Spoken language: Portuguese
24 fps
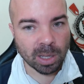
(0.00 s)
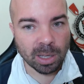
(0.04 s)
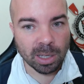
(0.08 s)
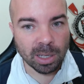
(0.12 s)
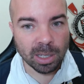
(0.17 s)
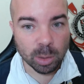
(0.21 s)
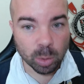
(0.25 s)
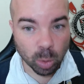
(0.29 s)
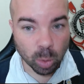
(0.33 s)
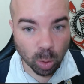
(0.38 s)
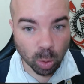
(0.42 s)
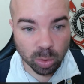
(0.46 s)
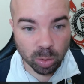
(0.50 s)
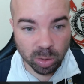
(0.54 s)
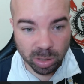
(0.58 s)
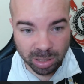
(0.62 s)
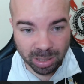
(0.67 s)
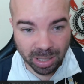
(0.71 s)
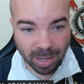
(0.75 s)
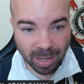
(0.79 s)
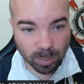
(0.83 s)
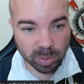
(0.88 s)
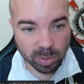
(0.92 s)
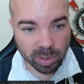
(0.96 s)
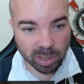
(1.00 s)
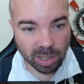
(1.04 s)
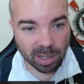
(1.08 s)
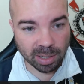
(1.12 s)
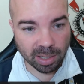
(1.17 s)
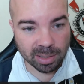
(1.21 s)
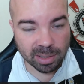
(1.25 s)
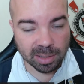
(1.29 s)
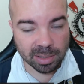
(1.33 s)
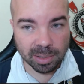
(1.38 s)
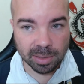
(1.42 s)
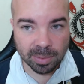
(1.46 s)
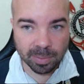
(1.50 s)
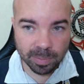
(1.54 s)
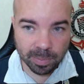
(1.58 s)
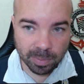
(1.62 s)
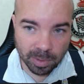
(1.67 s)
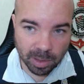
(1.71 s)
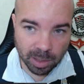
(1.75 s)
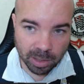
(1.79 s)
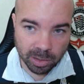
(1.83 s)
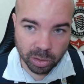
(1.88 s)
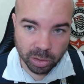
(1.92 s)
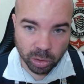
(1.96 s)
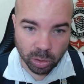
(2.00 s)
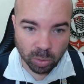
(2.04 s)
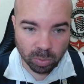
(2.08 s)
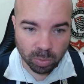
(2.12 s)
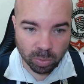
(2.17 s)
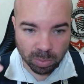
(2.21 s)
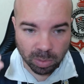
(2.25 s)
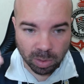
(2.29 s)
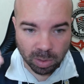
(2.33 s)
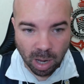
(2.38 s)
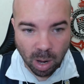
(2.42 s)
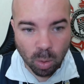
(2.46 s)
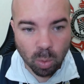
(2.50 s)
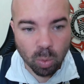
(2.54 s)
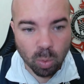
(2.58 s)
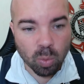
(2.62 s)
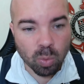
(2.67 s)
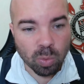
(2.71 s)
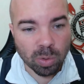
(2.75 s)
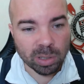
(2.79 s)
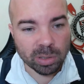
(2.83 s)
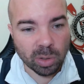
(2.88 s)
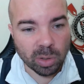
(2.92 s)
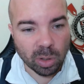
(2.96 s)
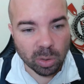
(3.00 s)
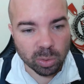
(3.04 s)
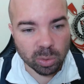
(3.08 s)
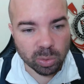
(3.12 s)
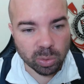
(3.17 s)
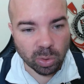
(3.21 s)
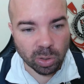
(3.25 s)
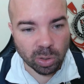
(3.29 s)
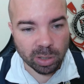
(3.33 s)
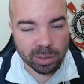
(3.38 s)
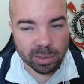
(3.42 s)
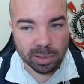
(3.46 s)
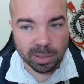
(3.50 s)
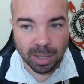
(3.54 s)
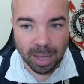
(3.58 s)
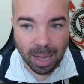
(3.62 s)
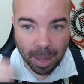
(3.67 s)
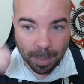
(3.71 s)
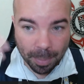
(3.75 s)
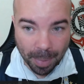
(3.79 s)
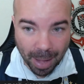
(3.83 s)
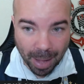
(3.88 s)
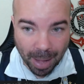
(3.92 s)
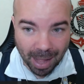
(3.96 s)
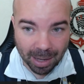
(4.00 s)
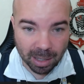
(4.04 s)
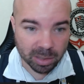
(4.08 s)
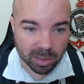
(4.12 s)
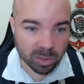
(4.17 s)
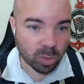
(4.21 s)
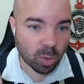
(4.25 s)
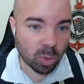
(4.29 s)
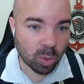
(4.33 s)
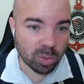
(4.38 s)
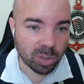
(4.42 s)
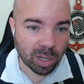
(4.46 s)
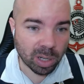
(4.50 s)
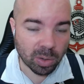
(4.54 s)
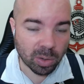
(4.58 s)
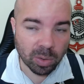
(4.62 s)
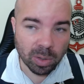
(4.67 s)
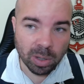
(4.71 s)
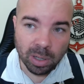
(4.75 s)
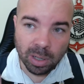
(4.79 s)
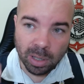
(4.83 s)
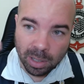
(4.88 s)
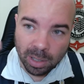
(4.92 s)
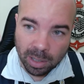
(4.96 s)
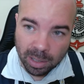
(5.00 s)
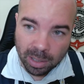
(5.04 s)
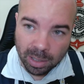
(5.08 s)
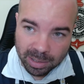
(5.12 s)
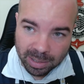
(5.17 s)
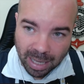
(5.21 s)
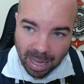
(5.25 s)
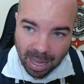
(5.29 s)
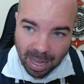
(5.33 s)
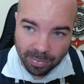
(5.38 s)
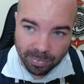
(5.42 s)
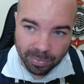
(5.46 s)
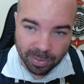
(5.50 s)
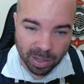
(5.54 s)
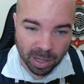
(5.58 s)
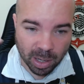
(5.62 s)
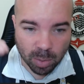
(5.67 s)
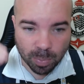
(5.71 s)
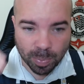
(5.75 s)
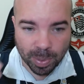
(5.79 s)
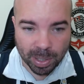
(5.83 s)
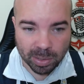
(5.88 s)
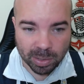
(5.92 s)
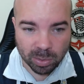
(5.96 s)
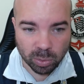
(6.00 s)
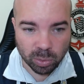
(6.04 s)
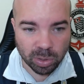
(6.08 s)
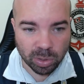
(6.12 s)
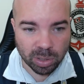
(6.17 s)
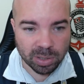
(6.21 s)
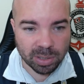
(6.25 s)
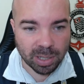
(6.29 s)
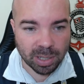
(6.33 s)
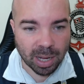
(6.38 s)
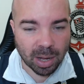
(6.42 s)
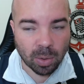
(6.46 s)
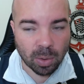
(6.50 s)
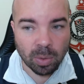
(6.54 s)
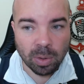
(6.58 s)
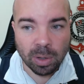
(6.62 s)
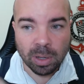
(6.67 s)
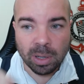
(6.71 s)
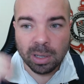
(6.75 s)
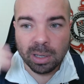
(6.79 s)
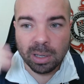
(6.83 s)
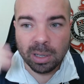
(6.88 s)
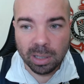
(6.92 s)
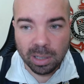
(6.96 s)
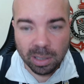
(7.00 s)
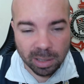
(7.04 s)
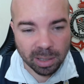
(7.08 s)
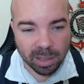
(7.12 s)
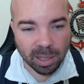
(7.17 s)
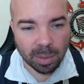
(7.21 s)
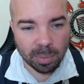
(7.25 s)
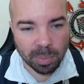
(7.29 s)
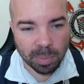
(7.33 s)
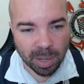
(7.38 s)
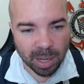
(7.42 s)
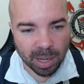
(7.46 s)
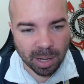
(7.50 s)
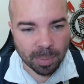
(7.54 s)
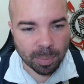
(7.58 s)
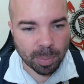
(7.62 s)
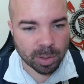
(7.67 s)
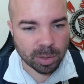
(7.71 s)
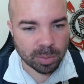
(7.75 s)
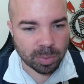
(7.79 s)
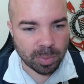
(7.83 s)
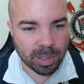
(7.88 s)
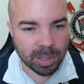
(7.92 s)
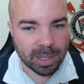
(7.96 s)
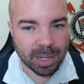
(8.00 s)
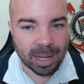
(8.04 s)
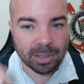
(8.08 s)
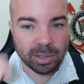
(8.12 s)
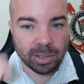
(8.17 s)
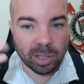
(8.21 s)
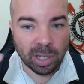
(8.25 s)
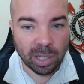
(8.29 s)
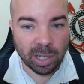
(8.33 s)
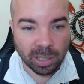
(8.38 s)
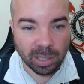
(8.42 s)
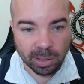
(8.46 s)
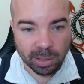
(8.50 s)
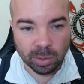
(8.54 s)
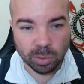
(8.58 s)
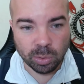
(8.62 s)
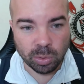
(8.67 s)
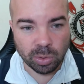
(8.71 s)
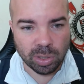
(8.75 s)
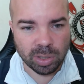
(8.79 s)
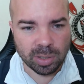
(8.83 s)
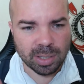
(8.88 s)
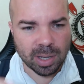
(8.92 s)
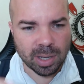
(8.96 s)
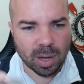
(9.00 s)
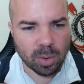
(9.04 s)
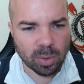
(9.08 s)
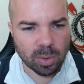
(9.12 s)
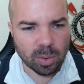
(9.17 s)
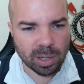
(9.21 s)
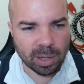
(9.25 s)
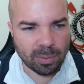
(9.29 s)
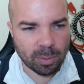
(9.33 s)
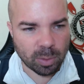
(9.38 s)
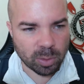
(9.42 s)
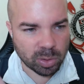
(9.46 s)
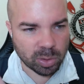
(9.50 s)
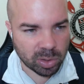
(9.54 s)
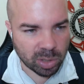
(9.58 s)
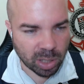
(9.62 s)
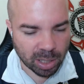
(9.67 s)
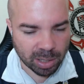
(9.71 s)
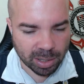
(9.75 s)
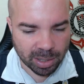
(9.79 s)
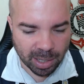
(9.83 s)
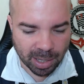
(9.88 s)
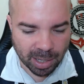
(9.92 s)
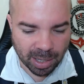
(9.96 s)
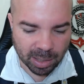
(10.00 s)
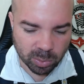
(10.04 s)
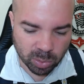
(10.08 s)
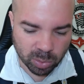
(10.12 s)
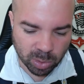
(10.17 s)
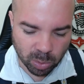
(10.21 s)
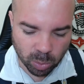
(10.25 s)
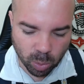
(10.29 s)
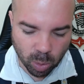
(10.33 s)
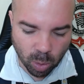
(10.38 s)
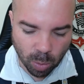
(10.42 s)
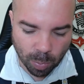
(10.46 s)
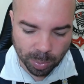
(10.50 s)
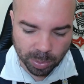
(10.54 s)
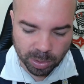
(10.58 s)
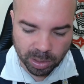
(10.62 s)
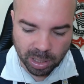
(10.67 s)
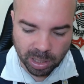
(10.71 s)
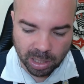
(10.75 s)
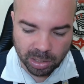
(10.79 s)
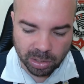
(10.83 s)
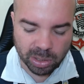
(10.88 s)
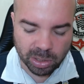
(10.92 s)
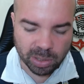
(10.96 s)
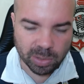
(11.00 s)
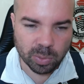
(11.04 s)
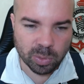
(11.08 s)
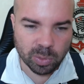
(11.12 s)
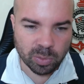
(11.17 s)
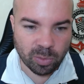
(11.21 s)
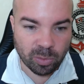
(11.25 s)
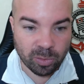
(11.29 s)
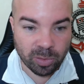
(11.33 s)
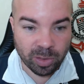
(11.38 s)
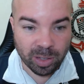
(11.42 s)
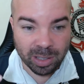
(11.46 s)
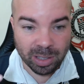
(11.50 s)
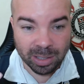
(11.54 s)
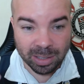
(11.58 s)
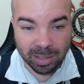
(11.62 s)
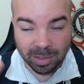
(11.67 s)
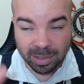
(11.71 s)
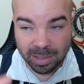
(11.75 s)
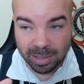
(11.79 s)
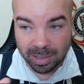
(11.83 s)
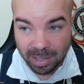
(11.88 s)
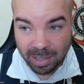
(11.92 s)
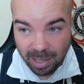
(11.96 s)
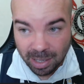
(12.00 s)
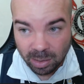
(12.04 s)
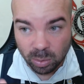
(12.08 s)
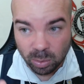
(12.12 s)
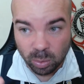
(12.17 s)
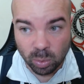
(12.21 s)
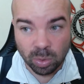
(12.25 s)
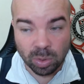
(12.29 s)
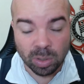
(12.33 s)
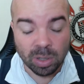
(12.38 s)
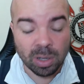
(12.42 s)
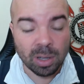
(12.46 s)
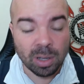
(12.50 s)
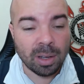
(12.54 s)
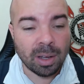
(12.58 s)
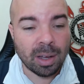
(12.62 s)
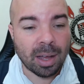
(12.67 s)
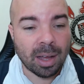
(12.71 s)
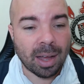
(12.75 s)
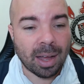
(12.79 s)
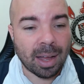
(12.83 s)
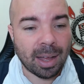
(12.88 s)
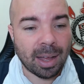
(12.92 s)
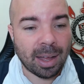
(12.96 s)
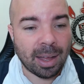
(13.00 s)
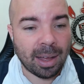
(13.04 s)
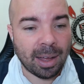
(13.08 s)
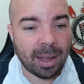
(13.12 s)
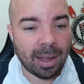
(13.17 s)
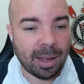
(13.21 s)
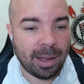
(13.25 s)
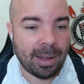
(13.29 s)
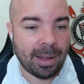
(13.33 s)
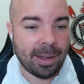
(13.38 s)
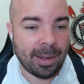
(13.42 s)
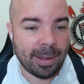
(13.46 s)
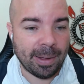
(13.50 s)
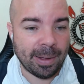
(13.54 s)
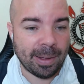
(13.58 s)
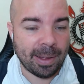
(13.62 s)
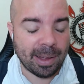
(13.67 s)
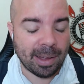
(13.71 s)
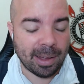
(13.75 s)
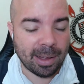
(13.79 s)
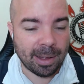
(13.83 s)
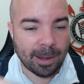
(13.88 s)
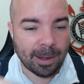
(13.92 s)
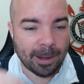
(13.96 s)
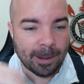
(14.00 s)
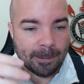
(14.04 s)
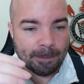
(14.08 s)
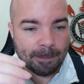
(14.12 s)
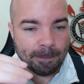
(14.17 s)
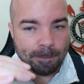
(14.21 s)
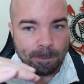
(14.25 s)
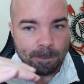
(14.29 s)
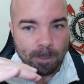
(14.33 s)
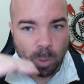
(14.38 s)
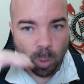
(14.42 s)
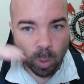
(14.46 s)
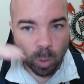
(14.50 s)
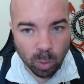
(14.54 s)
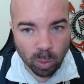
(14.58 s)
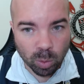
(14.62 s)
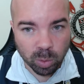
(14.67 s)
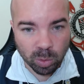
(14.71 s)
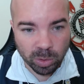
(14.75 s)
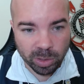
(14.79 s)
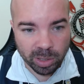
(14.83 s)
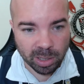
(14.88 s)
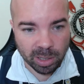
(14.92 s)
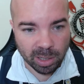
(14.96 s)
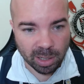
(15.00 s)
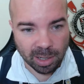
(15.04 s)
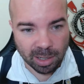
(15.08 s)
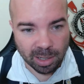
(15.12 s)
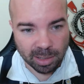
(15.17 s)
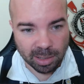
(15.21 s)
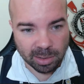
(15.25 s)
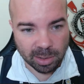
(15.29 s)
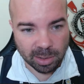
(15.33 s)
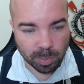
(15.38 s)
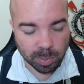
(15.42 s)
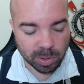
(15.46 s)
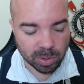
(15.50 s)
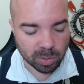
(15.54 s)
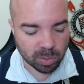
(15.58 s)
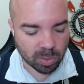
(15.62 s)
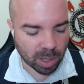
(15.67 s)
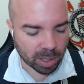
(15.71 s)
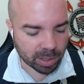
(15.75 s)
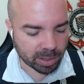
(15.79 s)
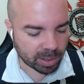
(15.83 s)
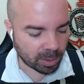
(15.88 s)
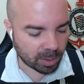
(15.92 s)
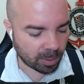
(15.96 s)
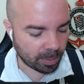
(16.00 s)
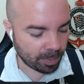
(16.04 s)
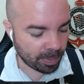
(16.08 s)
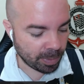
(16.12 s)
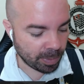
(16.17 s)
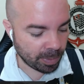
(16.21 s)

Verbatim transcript: E todos estavam cientes que tinham algumas soluções, amargas ou não, SAF, recuperação judicial e também a possibilidade extrajudicial, que é você ter a seu corpo diretivo visando a, a concluir esse tipo de situação.